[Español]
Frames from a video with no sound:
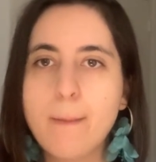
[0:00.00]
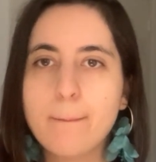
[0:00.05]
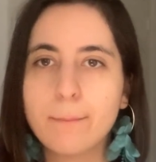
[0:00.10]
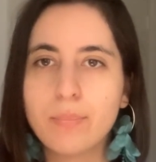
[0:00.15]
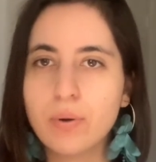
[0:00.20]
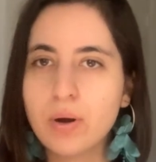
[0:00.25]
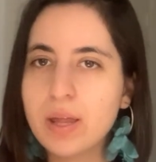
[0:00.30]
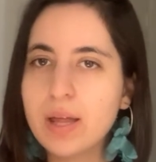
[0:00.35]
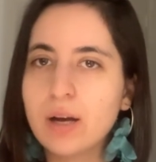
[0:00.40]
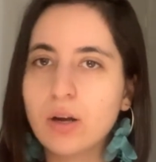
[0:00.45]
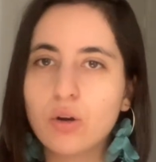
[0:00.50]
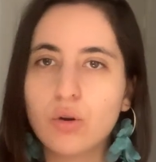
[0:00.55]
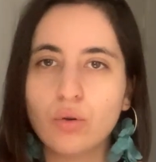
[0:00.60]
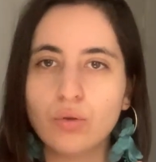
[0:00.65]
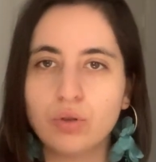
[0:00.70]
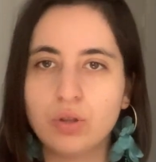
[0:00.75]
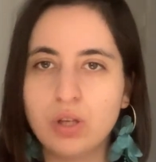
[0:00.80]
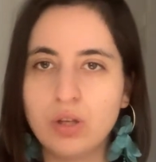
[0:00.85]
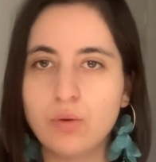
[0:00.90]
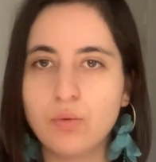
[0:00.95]
puedan
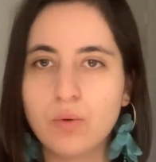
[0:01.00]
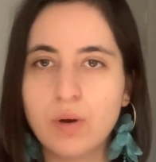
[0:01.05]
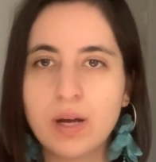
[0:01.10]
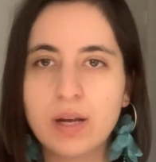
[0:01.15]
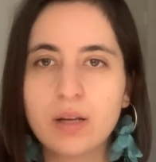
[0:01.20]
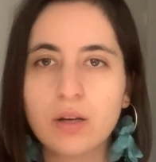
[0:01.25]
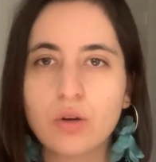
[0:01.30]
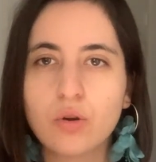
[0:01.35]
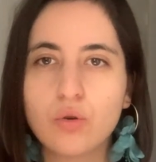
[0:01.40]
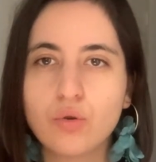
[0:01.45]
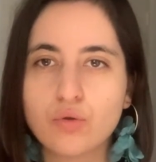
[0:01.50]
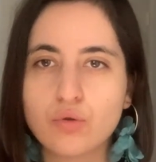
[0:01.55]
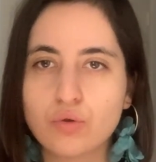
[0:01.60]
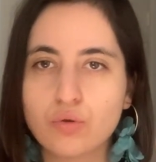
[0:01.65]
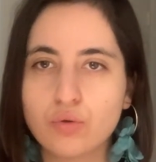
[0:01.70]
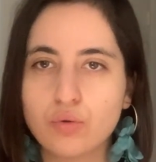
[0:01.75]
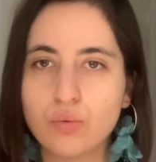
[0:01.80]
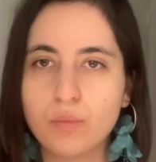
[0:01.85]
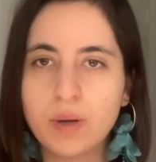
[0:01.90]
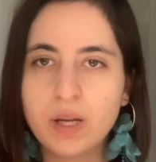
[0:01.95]
continuar con
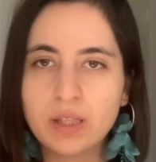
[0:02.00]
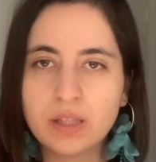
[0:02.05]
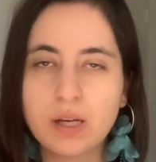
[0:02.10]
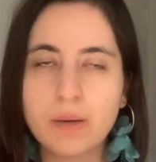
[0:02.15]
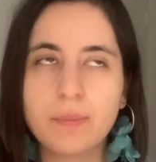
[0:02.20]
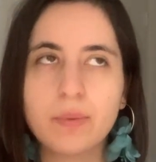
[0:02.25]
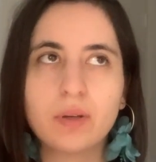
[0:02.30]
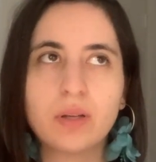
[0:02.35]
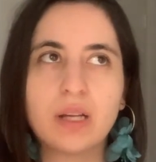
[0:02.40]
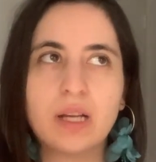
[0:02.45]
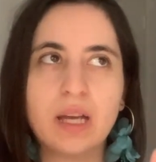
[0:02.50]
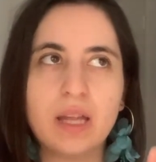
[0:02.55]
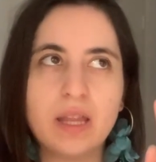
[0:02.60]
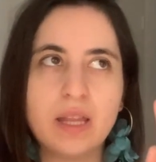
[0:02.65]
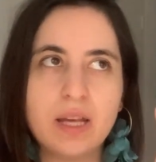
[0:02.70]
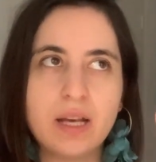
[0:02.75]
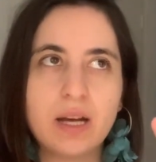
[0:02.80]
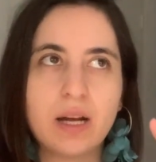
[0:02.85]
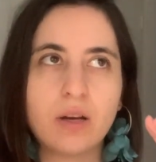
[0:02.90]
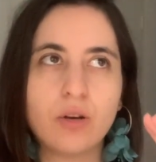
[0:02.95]
su meta porque
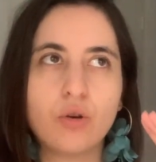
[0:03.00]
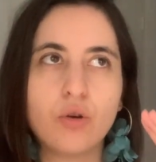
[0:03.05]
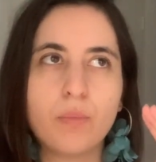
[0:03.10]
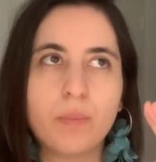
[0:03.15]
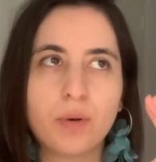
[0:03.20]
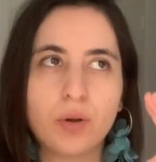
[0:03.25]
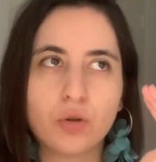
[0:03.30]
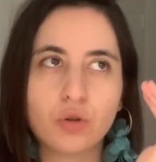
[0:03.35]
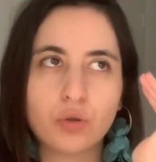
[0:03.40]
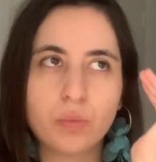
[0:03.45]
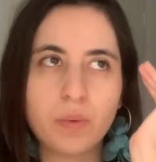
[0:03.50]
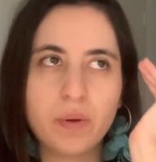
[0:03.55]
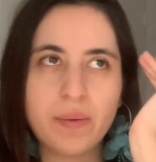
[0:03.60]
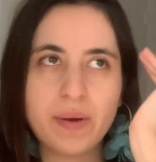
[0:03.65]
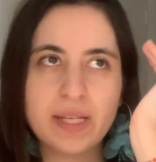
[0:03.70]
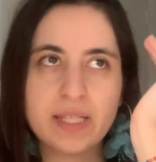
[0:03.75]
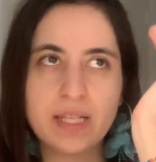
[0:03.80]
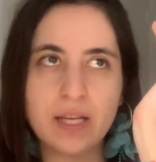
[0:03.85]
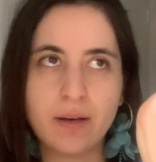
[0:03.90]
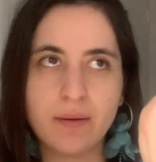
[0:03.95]
digan, no, pero esto me va a
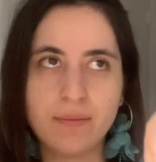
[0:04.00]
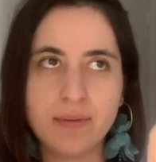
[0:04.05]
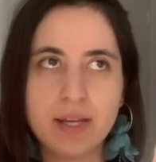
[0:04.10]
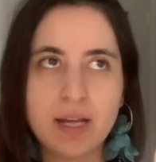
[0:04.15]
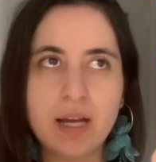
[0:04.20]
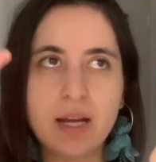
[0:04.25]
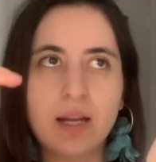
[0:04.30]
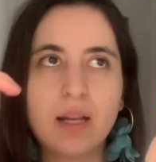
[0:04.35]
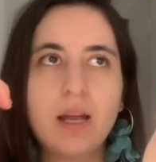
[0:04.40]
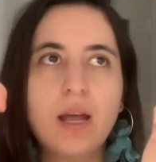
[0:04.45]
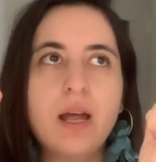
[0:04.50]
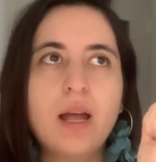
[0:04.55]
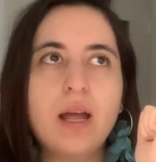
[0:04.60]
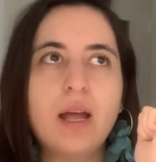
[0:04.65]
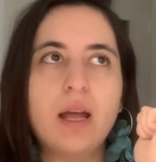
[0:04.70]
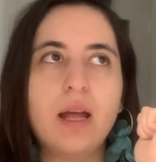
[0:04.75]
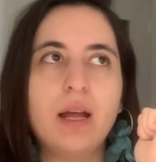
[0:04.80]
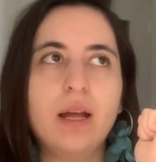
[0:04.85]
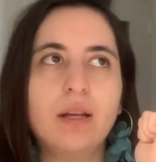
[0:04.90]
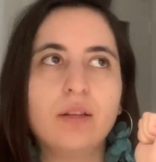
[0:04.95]
hacer bien,
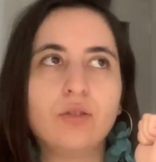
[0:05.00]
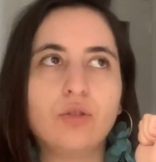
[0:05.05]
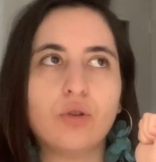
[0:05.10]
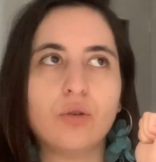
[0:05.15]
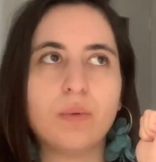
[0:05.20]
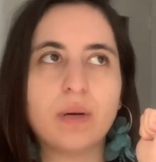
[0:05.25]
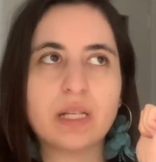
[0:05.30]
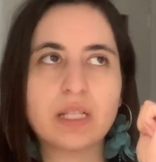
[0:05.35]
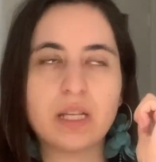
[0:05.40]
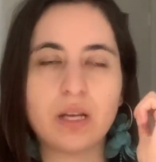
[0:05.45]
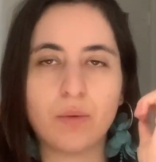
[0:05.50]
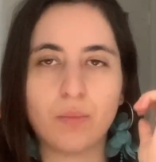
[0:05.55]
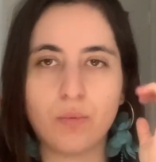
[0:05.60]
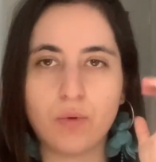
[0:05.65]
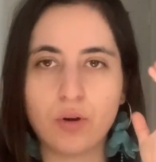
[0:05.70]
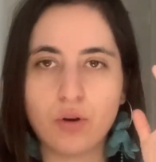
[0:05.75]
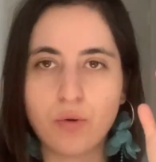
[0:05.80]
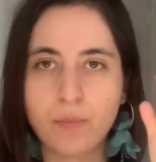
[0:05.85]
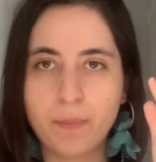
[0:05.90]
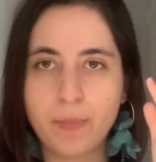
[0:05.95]
esto va a ser
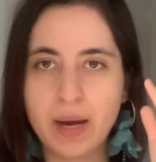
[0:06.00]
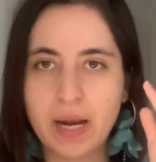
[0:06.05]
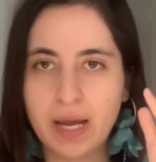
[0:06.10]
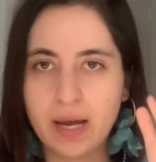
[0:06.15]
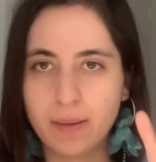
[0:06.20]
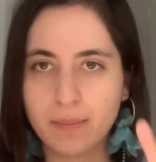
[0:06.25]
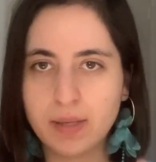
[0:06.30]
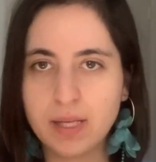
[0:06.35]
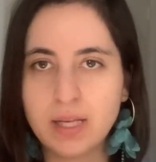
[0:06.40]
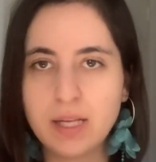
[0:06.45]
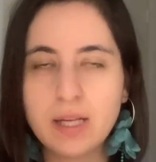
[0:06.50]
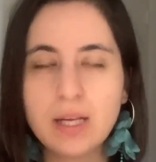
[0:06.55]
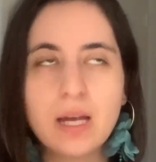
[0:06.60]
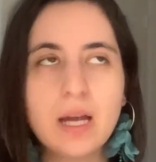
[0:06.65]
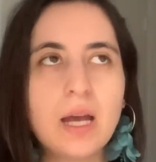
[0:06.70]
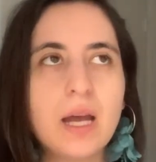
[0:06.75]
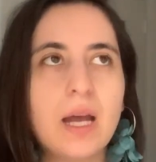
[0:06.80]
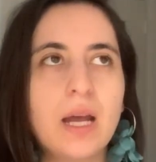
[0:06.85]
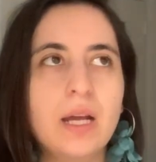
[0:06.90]
bueno para mí.